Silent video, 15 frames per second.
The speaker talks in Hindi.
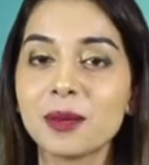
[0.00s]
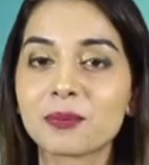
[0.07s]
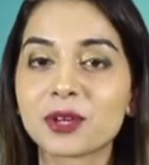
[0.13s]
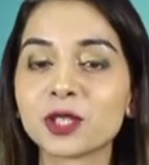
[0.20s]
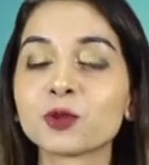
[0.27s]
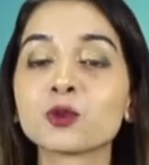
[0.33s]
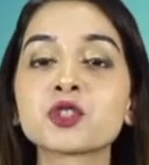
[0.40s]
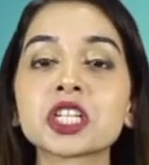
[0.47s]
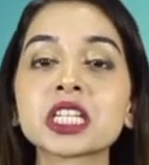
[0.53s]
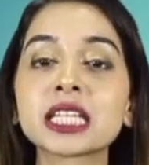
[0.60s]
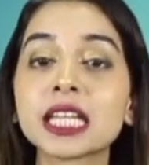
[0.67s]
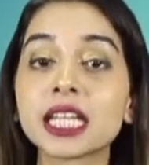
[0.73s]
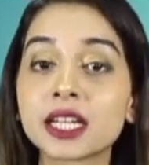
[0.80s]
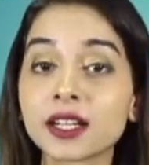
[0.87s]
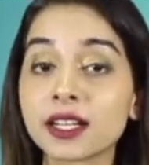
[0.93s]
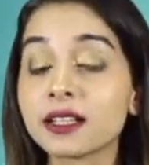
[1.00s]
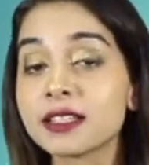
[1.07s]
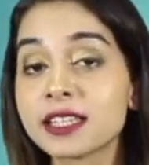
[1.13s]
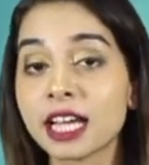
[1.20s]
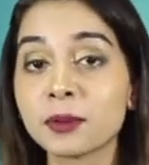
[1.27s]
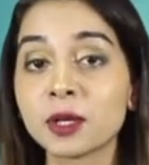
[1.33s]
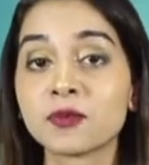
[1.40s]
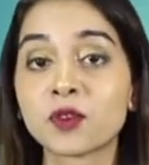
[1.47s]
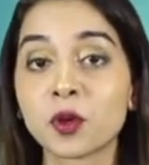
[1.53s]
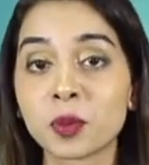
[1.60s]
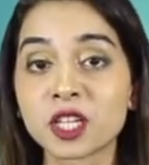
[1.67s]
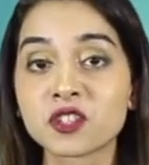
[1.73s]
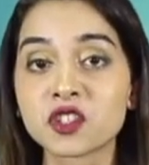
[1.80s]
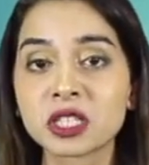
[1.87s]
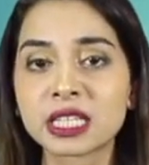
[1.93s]
प्रदूषण की रियल टाइम
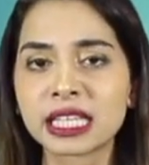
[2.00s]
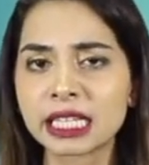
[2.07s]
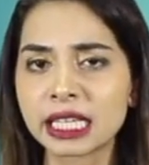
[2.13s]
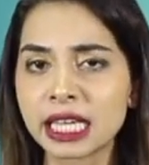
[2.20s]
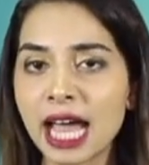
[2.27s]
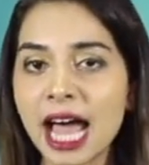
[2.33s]
इन्फॉर्मेशन के लिए